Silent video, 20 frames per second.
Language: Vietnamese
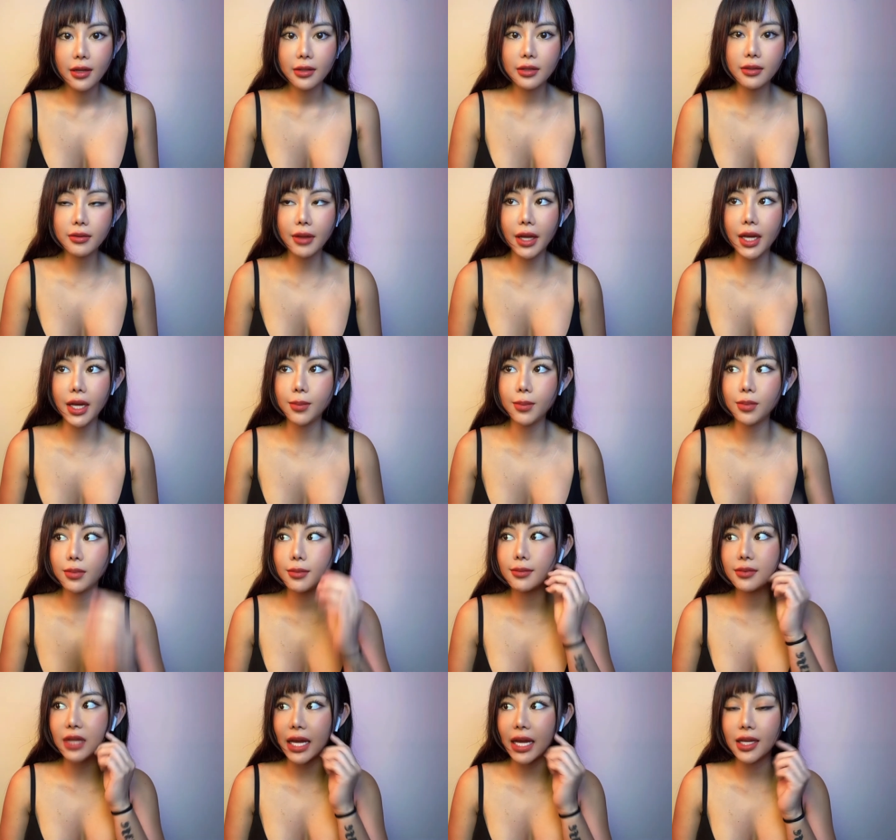chứ tiêm
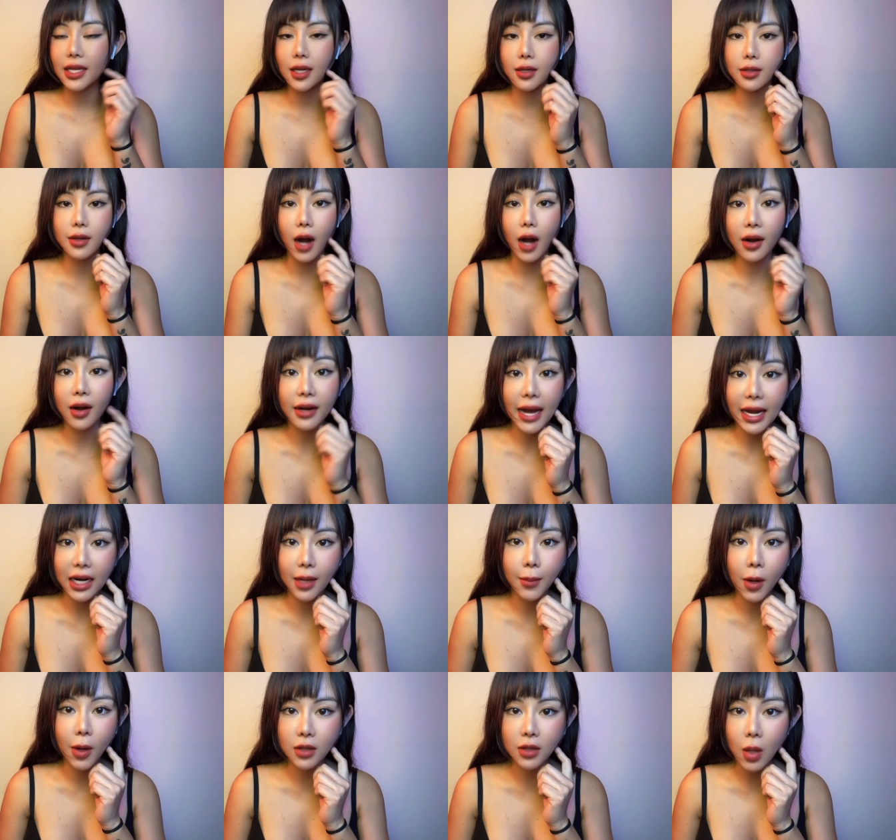tại vì rõ ràng
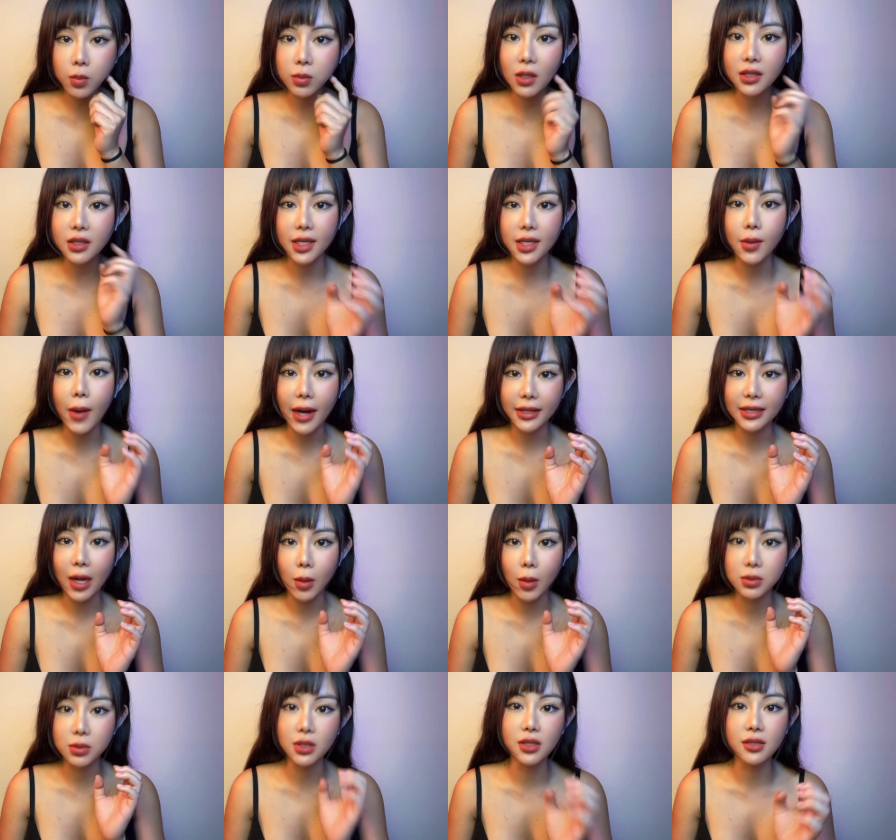là botox nó chỉ hoạt
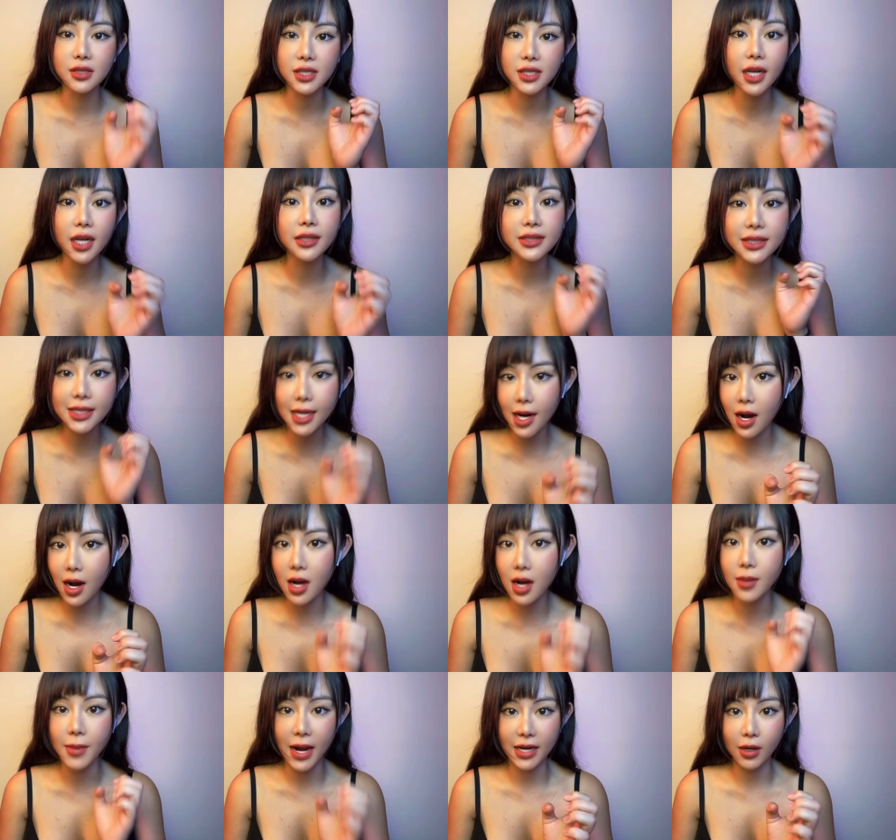động được trên
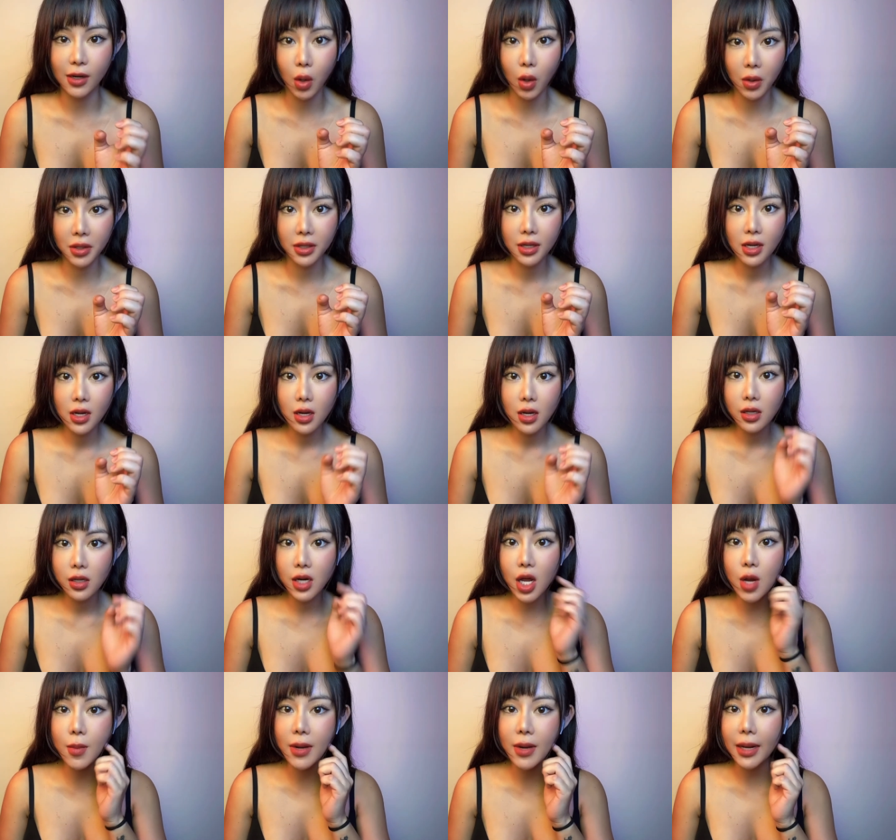cơ mà thôi
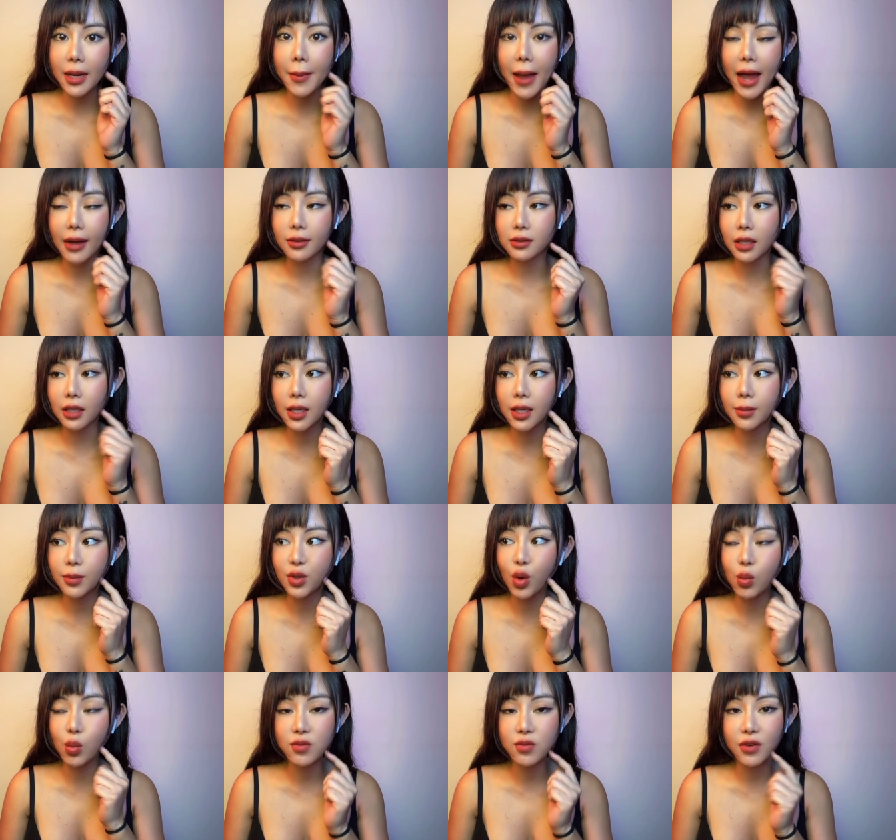nếu mà các bạn
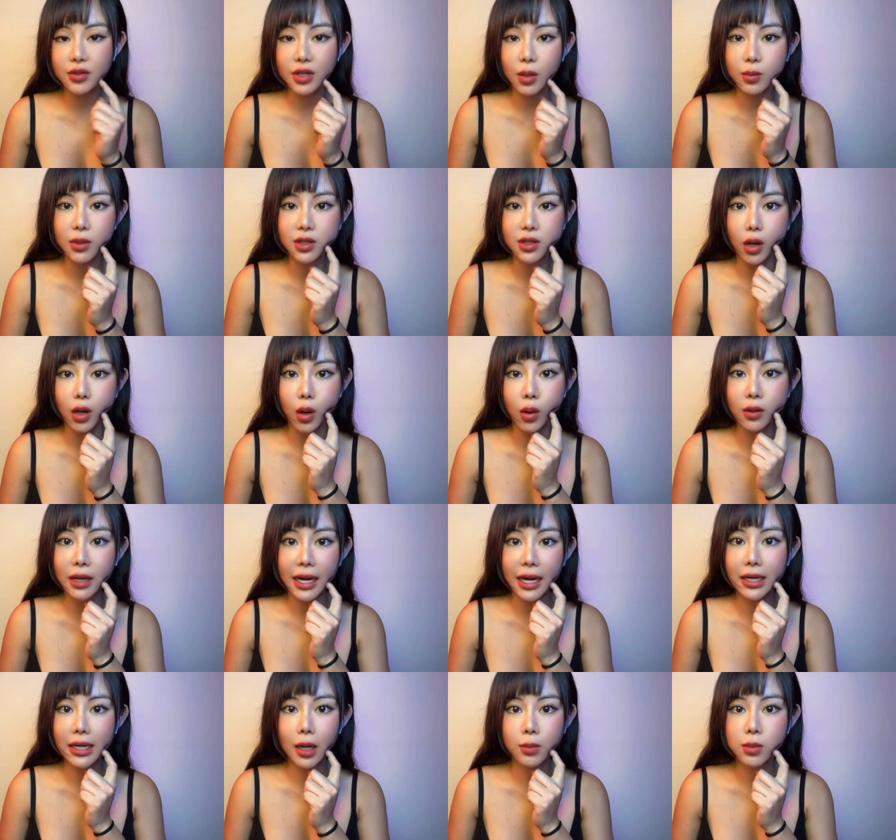tiêm đúng vào trong cái chỗ
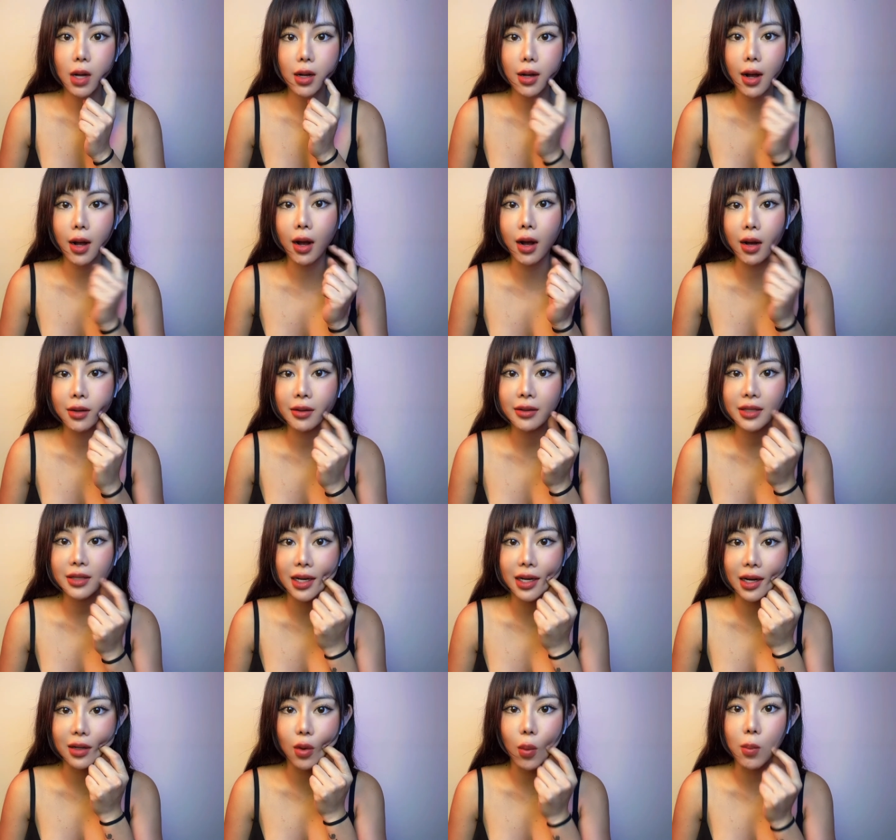này nó không có cơ nó
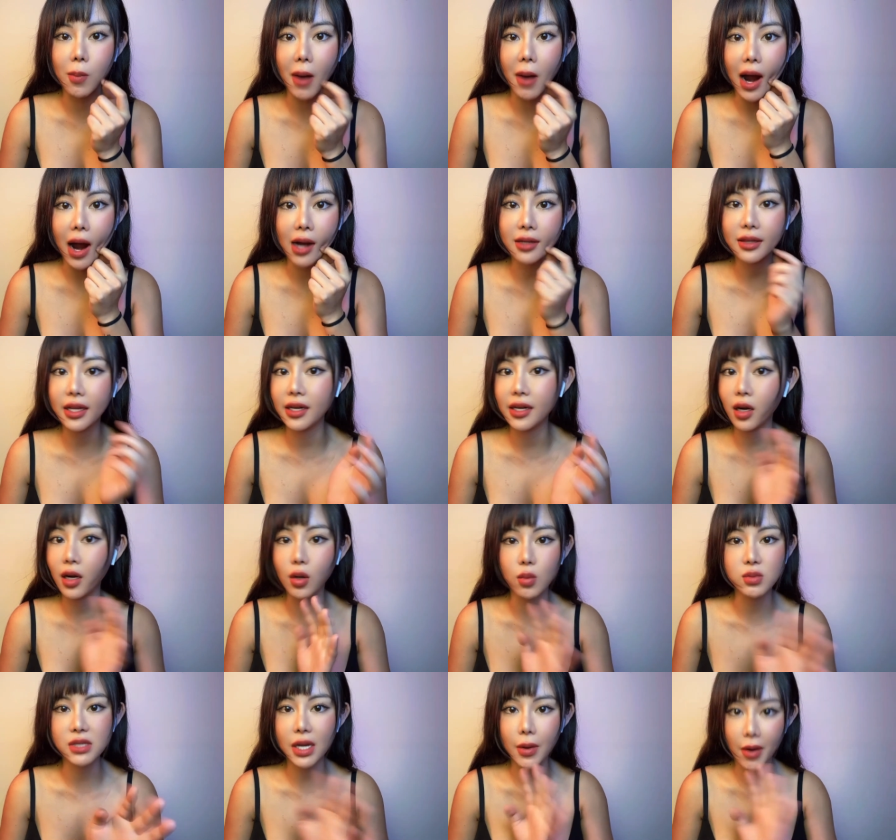chỉ là cục mỡ thì nó
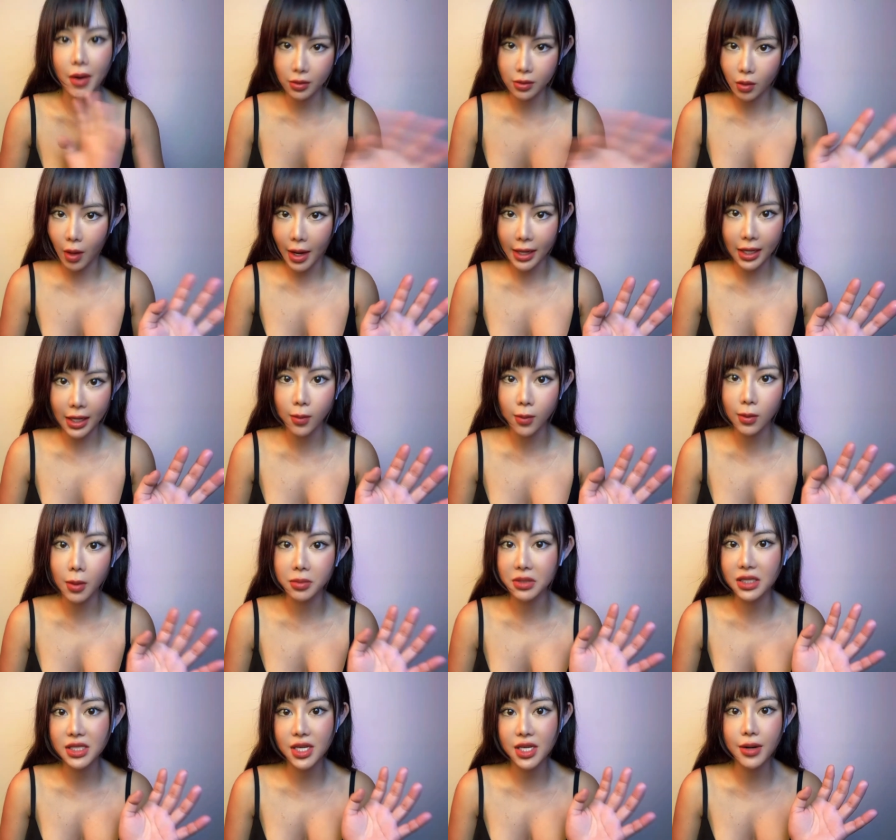cũng sẽ hoàn toàn không có
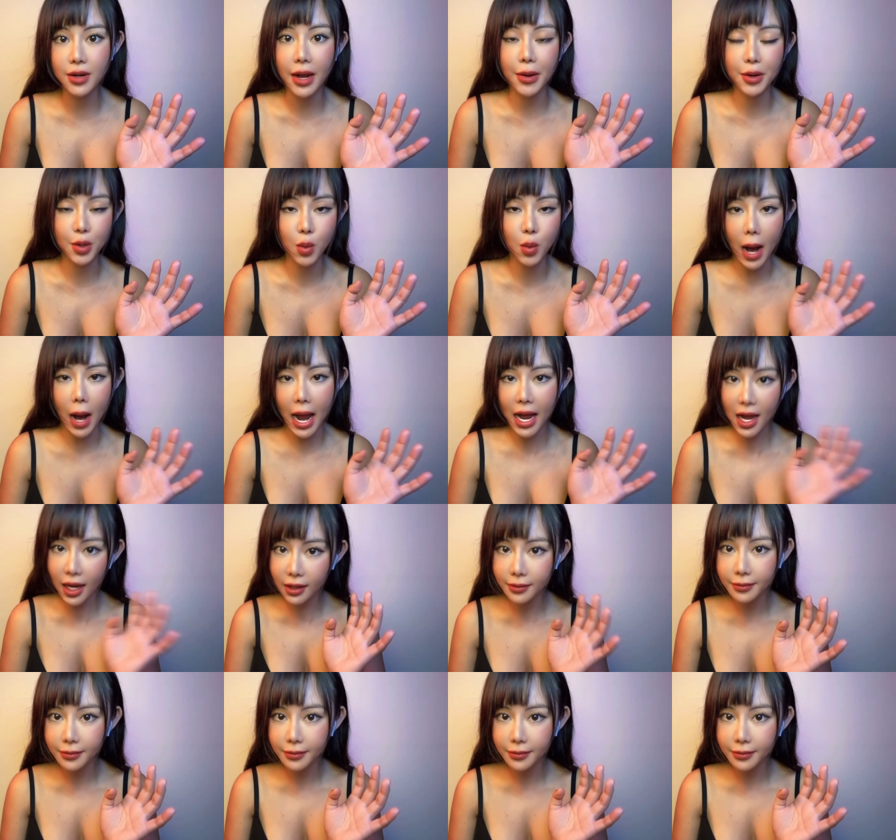một tí xíu nào hiệu quả hết